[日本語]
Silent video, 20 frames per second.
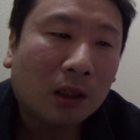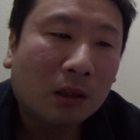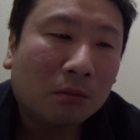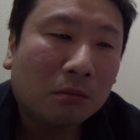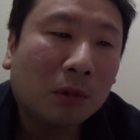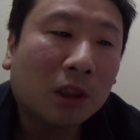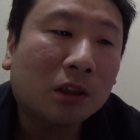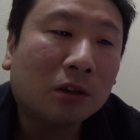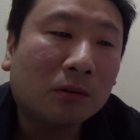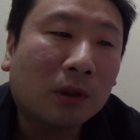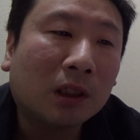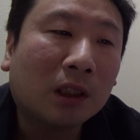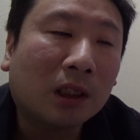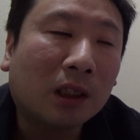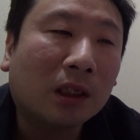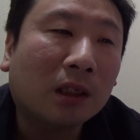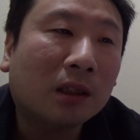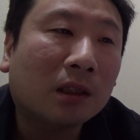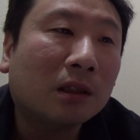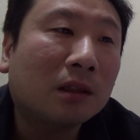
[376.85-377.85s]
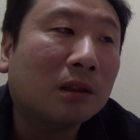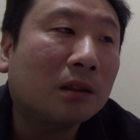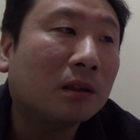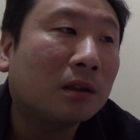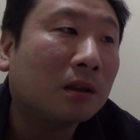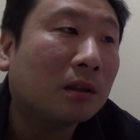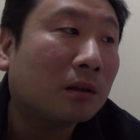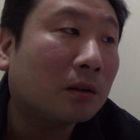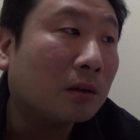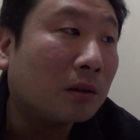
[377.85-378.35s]
まずはね、はい
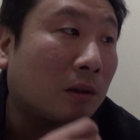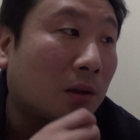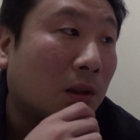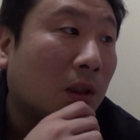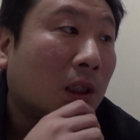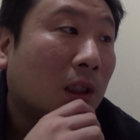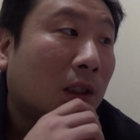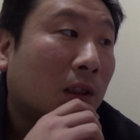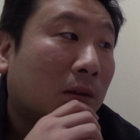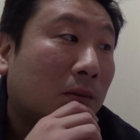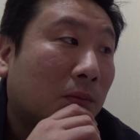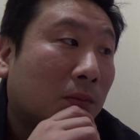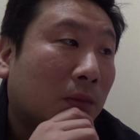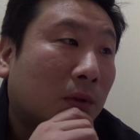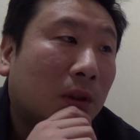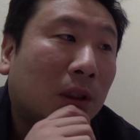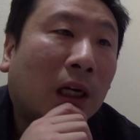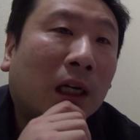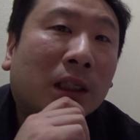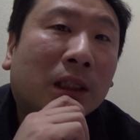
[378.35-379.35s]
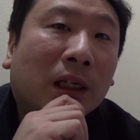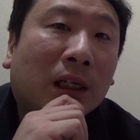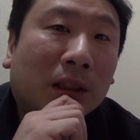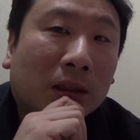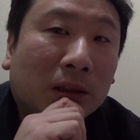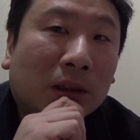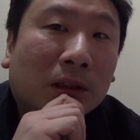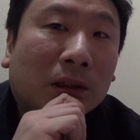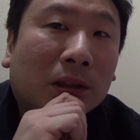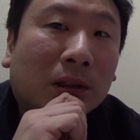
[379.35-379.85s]
来
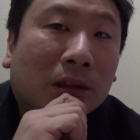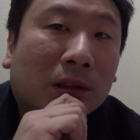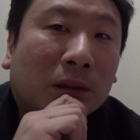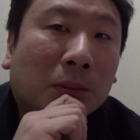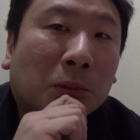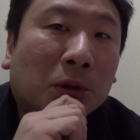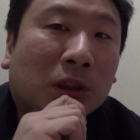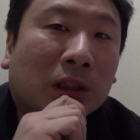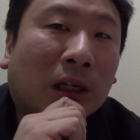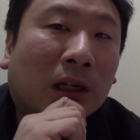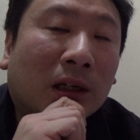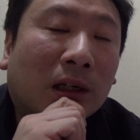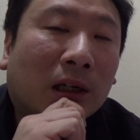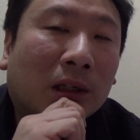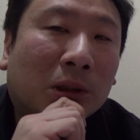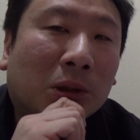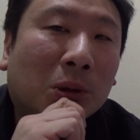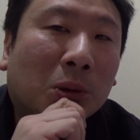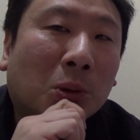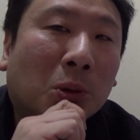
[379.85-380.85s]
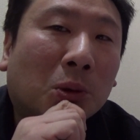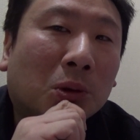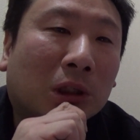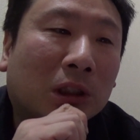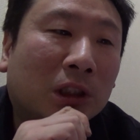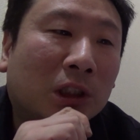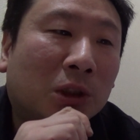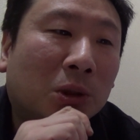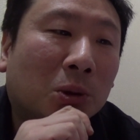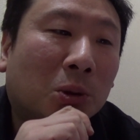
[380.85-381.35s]
年もし参加っていうところで
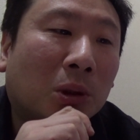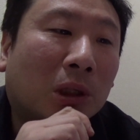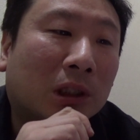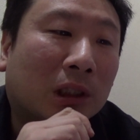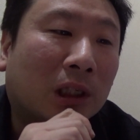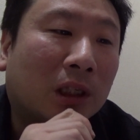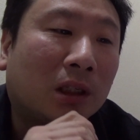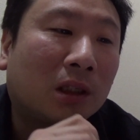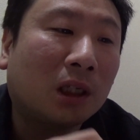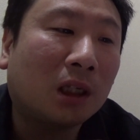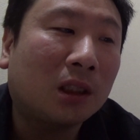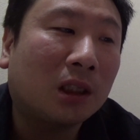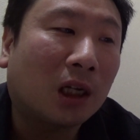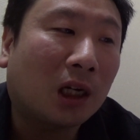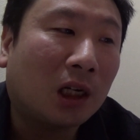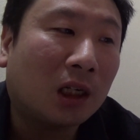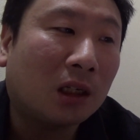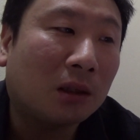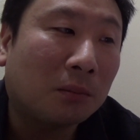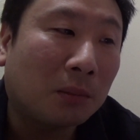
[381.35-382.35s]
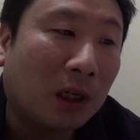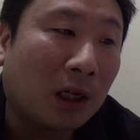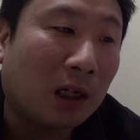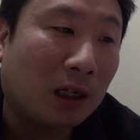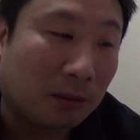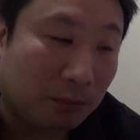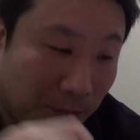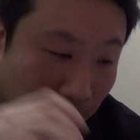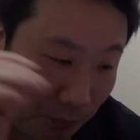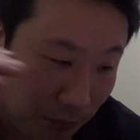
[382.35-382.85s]
二重とかできないんであれば